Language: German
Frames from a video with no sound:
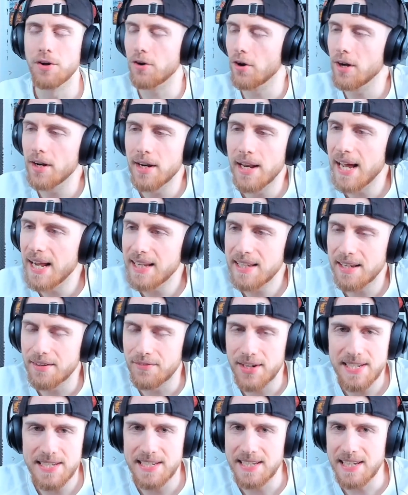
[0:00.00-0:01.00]
Wir könnten
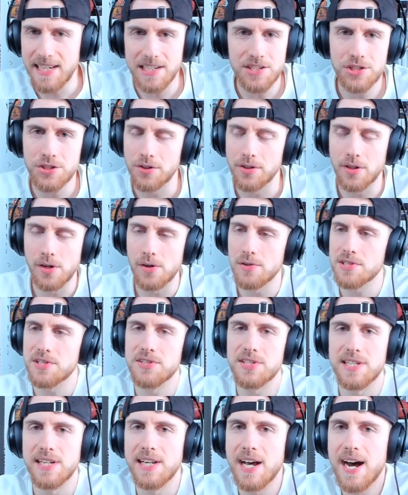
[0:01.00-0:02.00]
ehrlicherweise jetzt schon raus
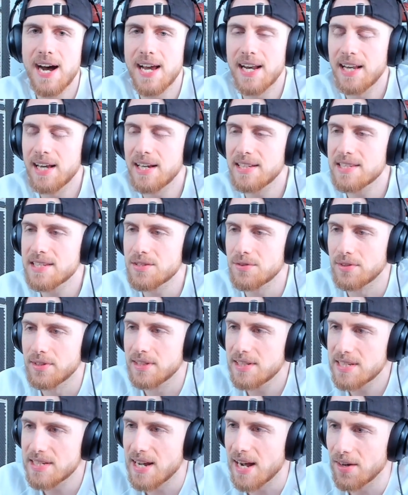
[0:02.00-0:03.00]
aus den Highlights und
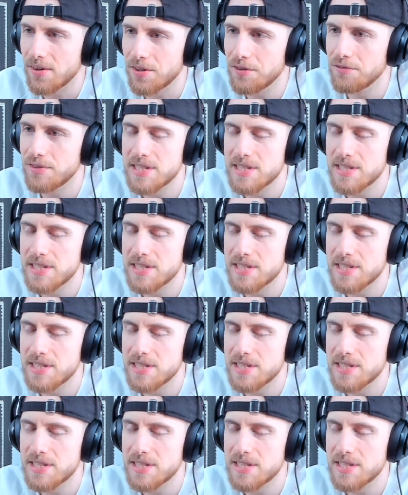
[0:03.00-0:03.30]
ich sage euch,